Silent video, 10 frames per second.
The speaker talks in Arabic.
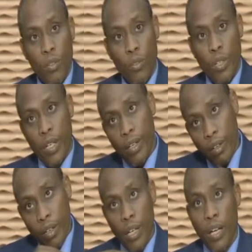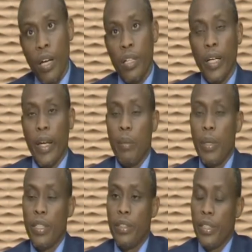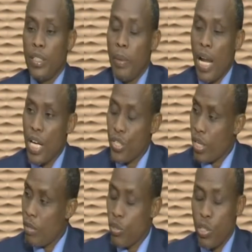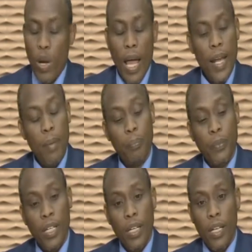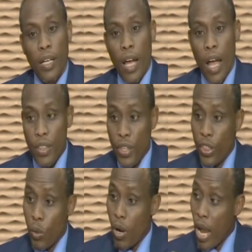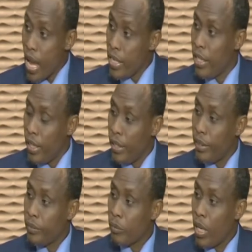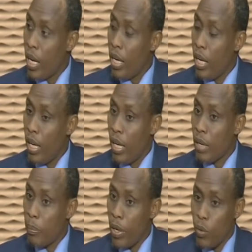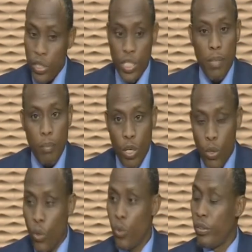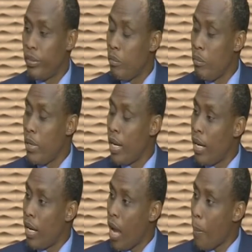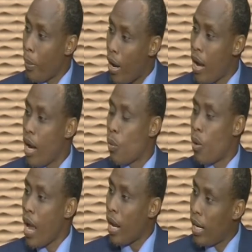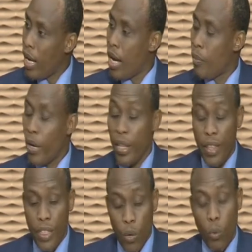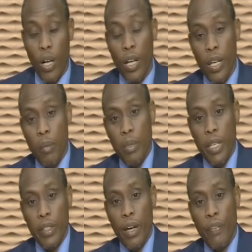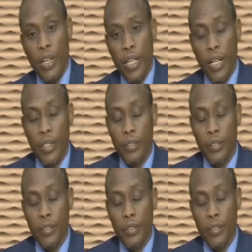وتقريبا الترتيب العاشر على مستوى العالم هذه الثروة الهائلة 94 مليون من الأبقار والأغنام وهذه الثروة بالإضافة إلى